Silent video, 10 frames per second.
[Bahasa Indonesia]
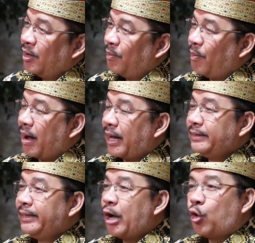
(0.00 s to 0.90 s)

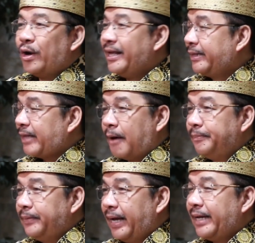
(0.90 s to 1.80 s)
Bahkan jika kulit
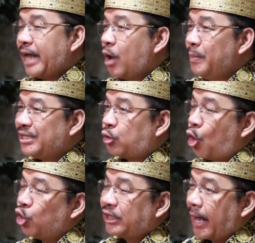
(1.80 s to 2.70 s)
hitam ingin naik bis
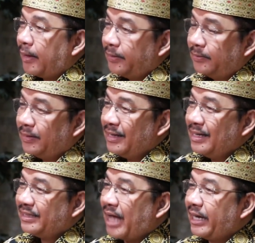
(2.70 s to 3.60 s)
kota, ya,
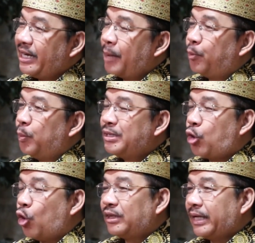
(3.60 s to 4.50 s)
seandainya pun
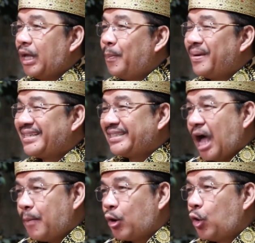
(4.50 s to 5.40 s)
bis kota yang
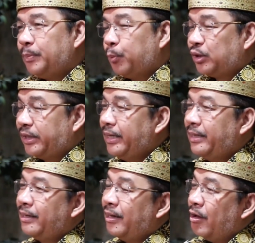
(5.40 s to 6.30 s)
bersama kulit
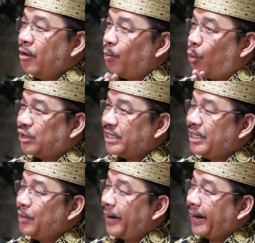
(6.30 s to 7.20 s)
putih,
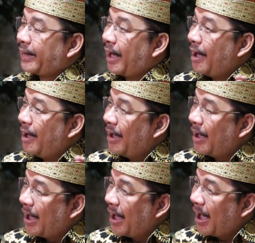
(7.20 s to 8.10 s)
posisi
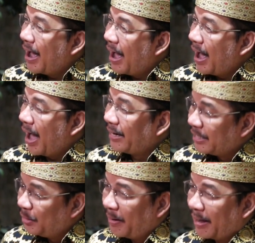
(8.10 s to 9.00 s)
mereka ada
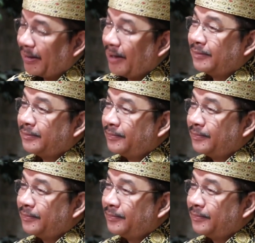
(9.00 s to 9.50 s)
di belakang.